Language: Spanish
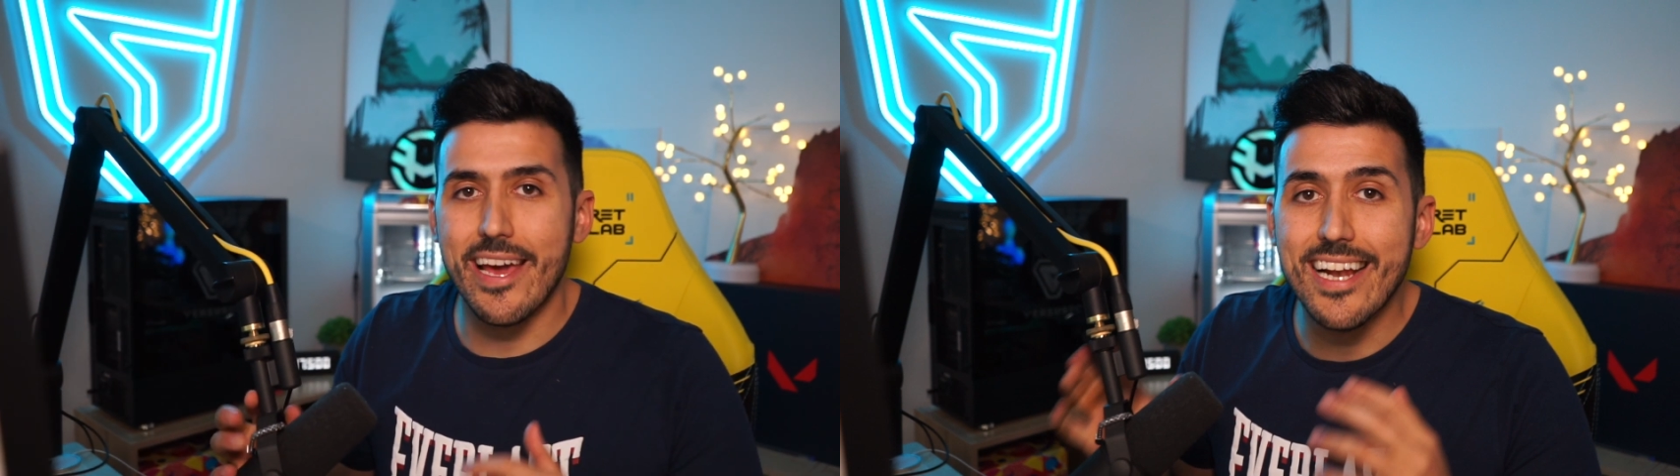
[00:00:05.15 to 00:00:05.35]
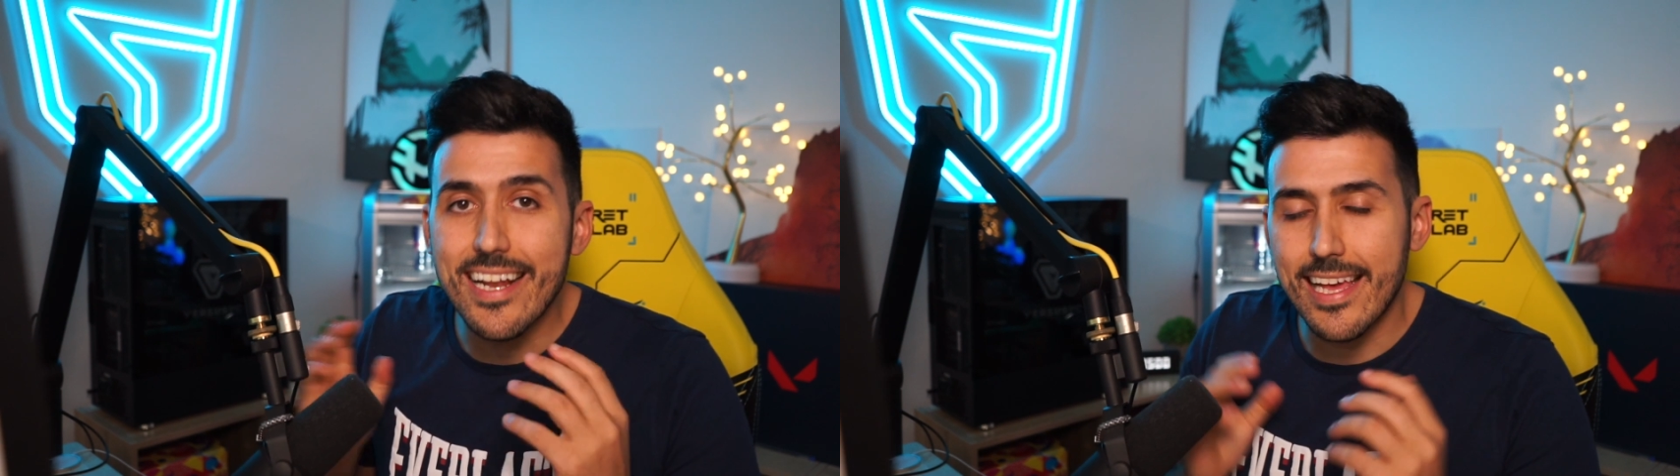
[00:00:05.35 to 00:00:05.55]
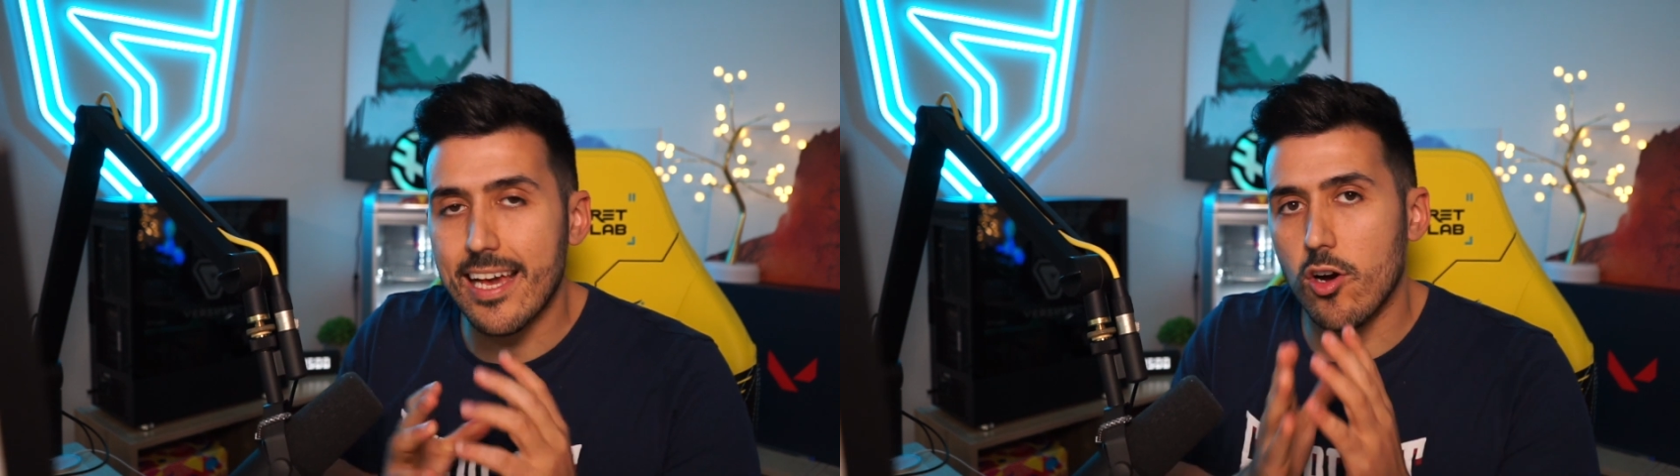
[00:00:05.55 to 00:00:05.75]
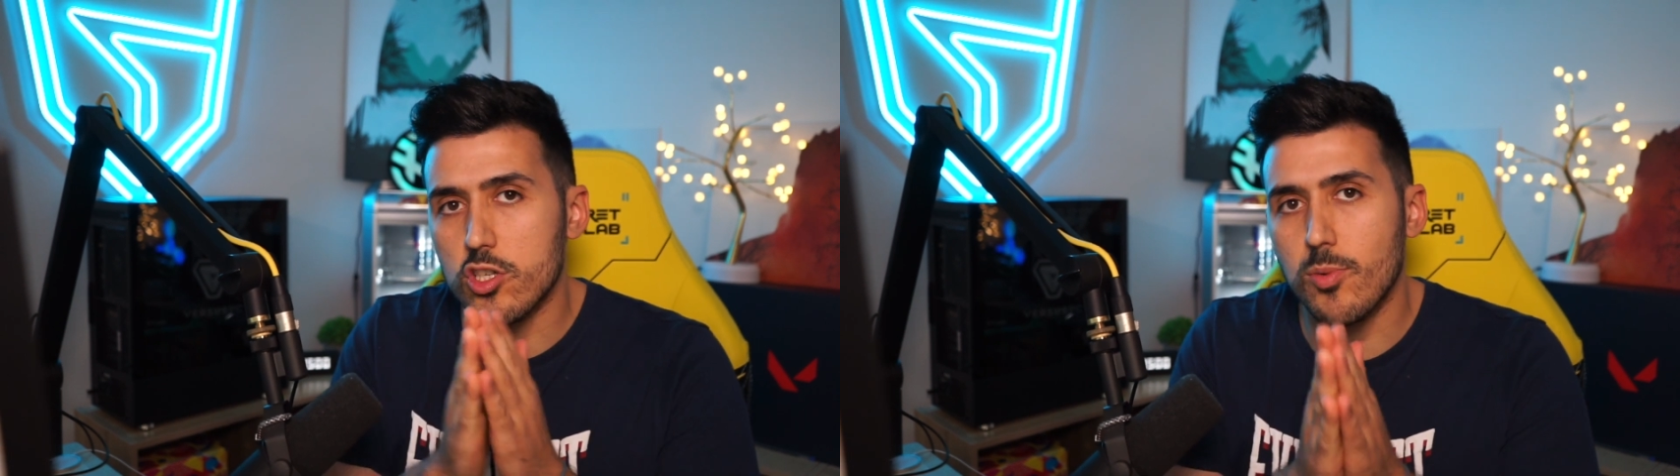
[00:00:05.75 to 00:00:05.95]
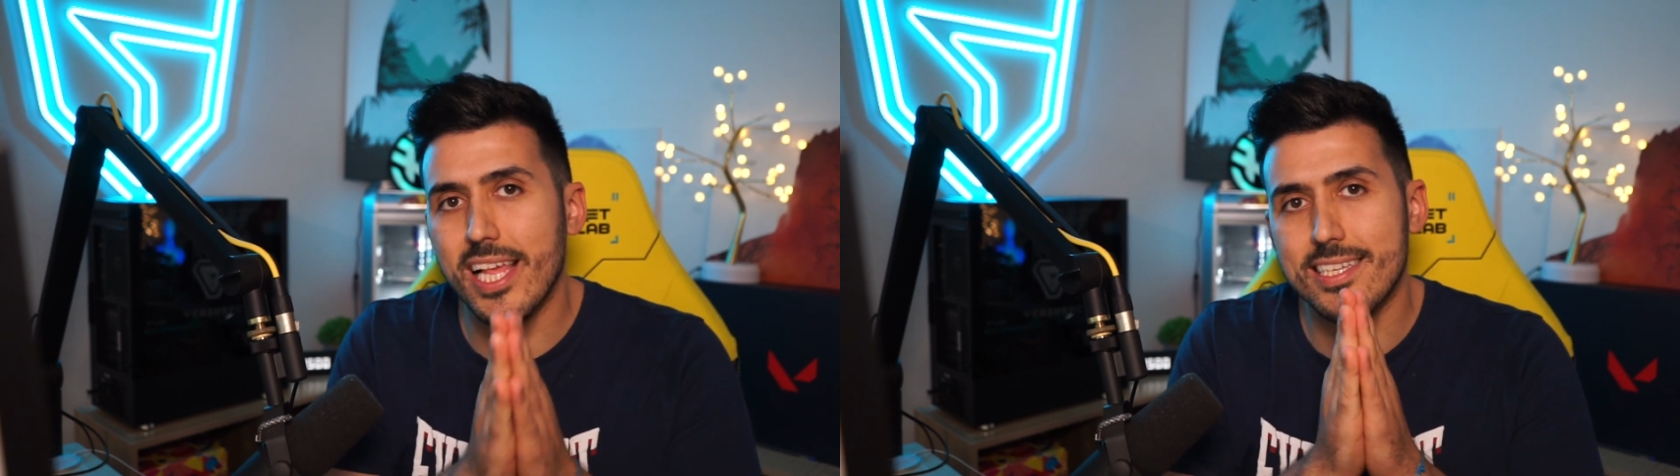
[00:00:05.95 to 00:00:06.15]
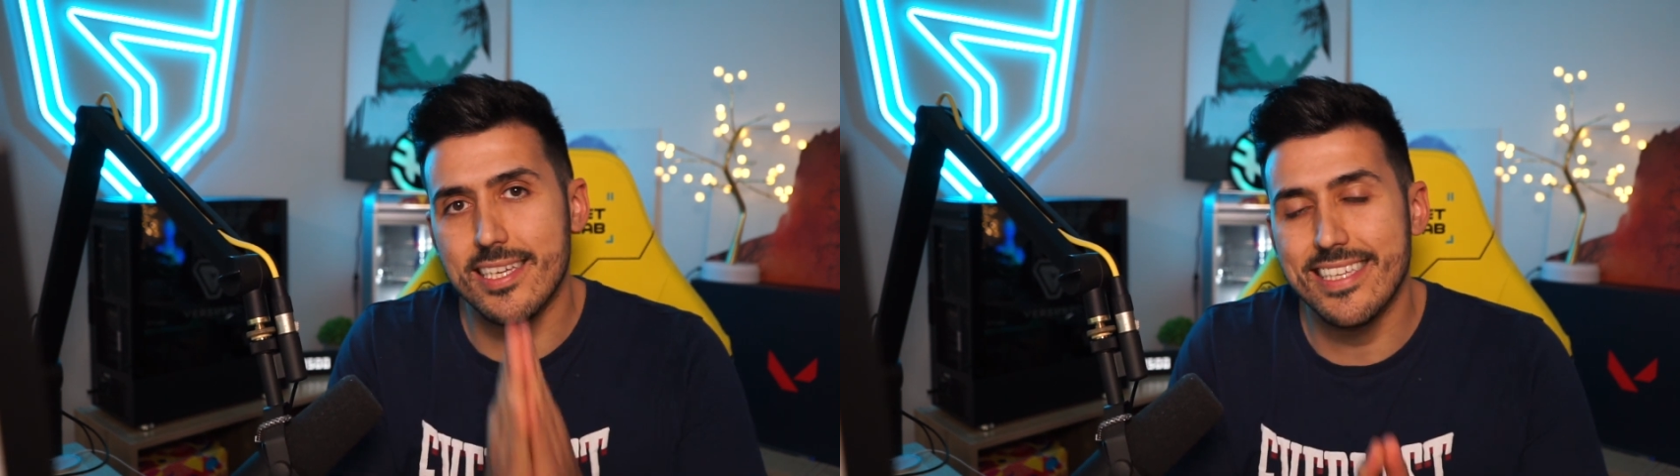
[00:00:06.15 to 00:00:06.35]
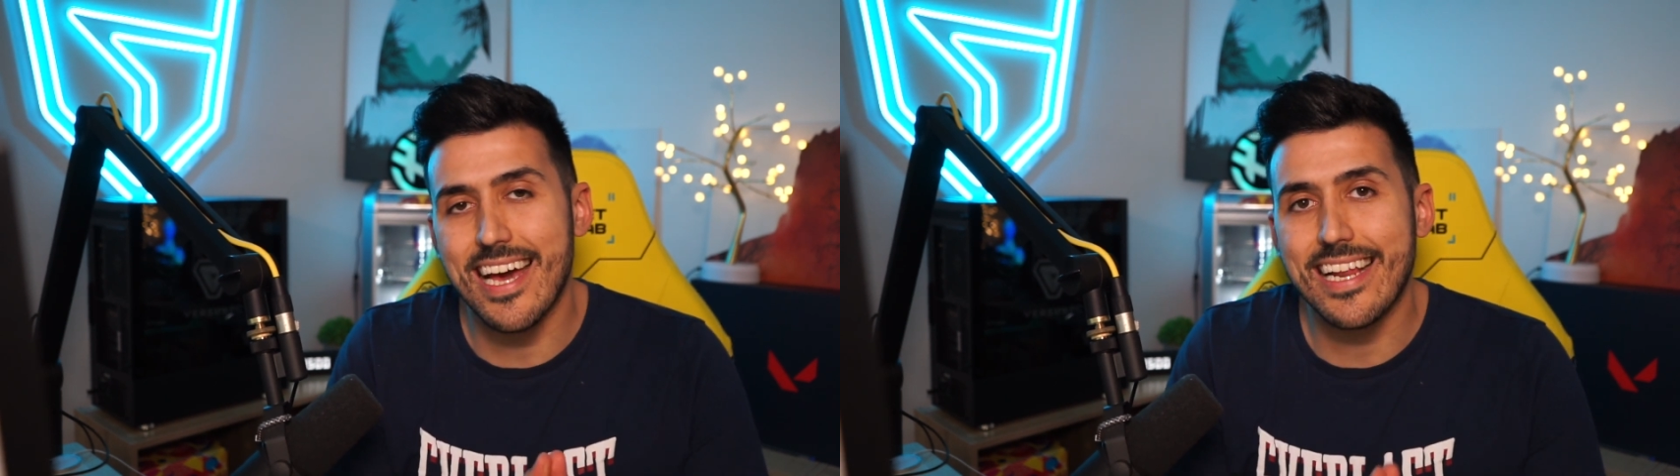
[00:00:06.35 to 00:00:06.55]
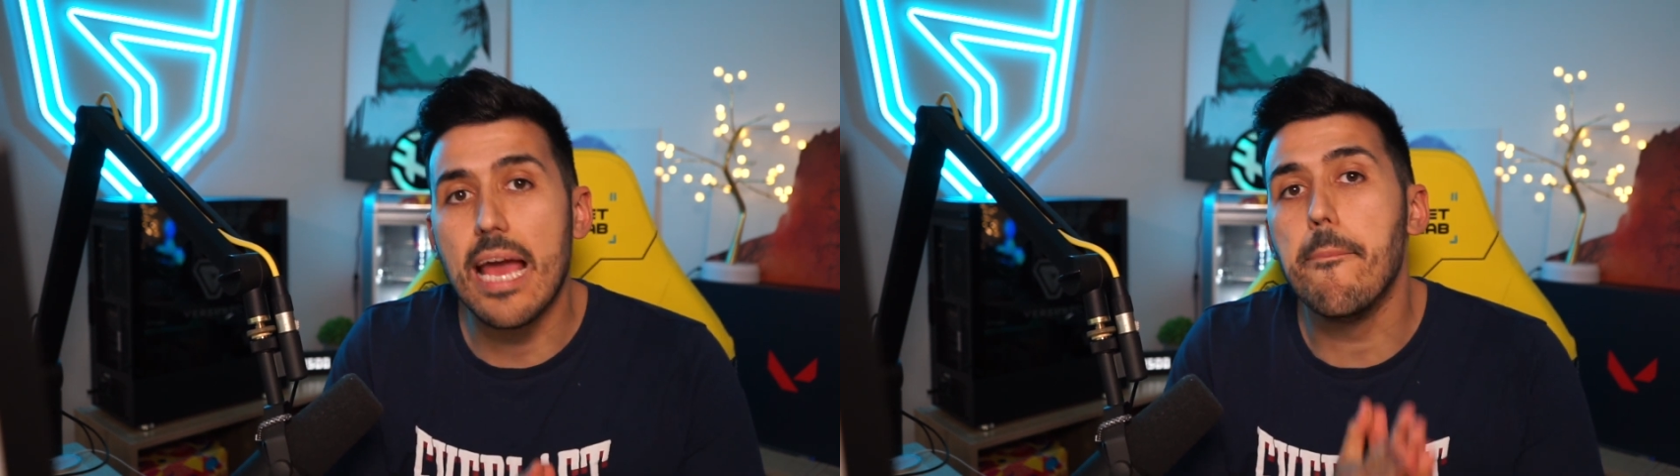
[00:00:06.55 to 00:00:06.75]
en el que os voy a enseñar que